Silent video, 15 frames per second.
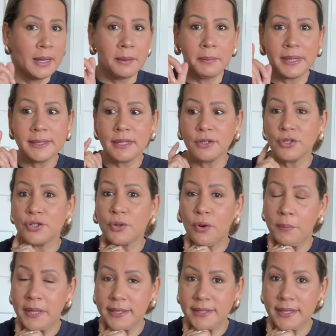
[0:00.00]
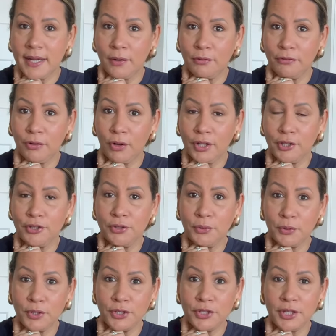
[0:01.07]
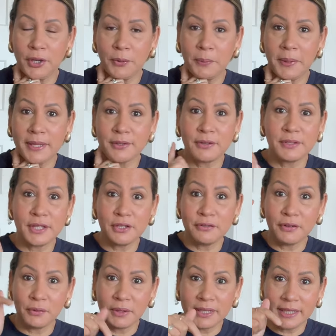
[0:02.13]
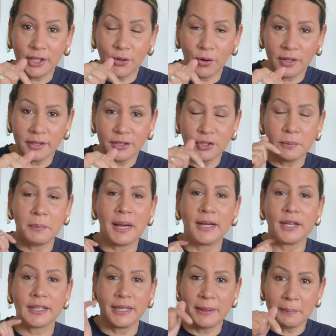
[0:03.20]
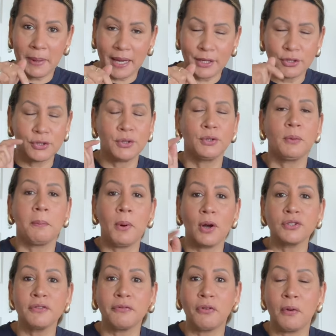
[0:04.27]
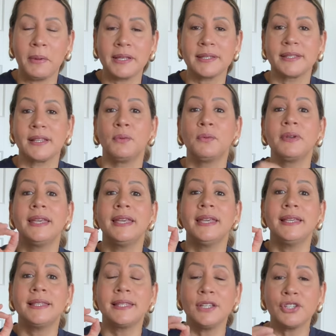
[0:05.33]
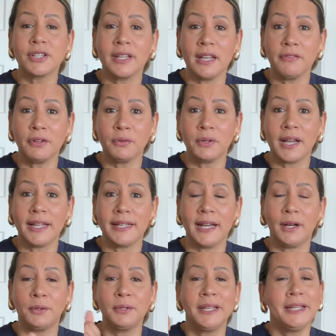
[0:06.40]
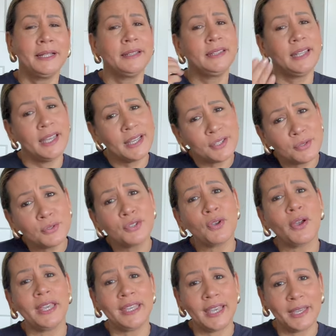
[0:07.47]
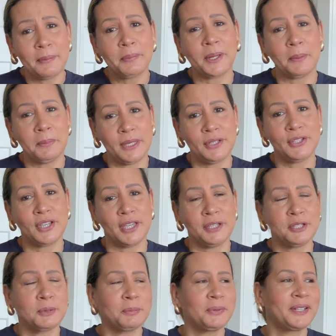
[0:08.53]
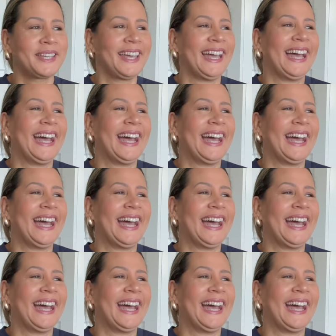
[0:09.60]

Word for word: Mas antes de começar o vlog de hoje, eu peço que vocês vão aqui, ó, aqui embaixo, no box de informação, se inscreva no canal, deixa um joinha aí pra mim, gente, porque